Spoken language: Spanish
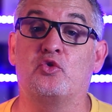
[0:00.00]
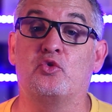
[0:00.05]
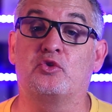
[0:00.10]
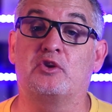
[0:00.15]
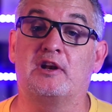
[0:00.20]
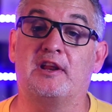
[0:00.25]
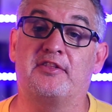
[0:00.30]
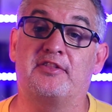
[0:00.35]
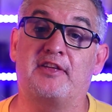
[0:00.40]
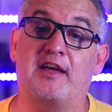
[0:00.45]

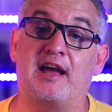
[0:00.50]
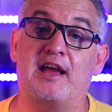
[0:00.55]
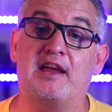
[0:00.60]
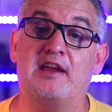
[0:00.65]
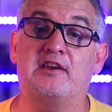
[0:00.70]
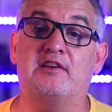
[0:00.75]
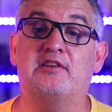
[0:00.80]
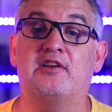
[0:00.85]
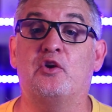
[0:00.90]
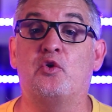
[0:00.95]

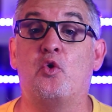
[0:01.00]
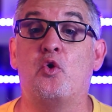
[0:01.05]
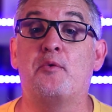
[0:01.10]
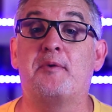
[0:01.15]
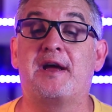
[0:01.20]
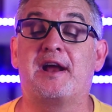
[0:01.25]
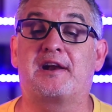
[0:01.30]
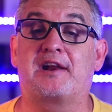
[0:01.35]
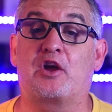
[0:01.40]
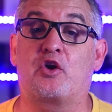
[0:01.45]
¿Utilizáis
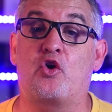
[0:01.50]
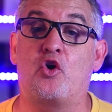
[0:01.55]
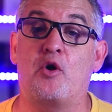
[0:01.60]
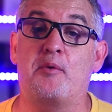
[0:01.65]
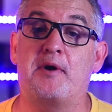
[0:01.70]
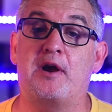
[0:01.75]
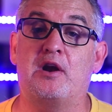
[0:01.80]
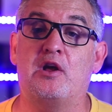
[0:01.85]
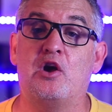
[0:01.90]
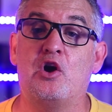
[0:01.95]
VR
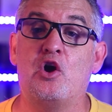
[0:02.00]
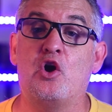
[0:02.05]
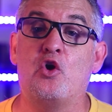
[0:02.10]
Cover